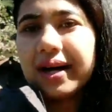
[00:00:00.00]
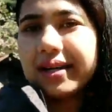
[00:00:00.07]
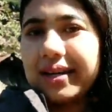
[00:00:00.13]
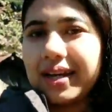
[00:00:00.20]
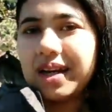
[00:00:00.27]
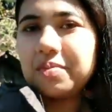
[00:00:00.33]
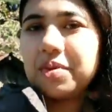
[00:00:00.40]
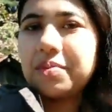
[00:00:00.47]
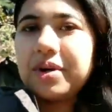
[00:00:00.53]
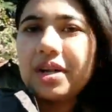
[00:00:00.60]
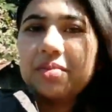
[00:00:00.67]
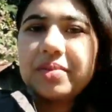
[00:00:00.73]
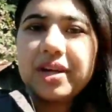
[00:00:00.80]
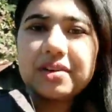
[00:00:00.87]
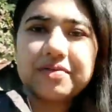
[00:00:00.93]
एंड यहाँ पे
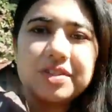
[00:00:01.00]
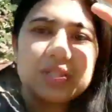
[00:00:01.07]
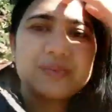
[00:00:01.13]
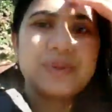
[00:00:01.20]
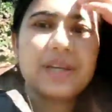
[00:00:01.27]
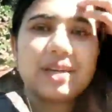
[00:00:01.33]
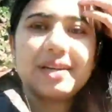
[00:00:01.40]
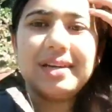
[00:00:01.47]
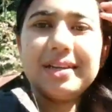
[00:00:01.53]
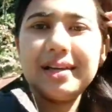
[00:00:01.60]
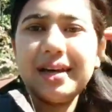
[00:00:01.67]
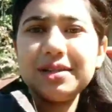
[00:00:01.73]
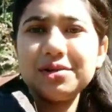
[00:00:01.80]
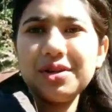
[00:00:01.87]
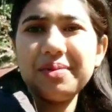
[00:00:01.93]
मैंने ब्रेकफास्ट भी कर
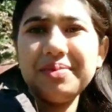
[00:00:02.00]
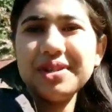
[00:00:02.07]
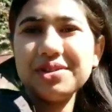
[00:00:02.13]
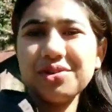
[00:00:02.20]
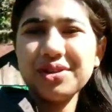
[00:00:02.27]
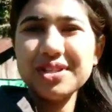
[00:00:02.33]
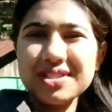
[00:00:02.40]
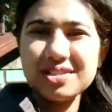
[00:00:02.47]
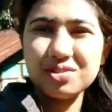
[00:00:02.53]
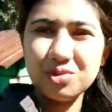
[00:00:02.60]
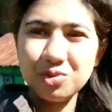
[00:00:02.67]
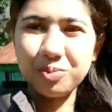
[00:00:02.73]
लिया तो अभी थोड़ी सी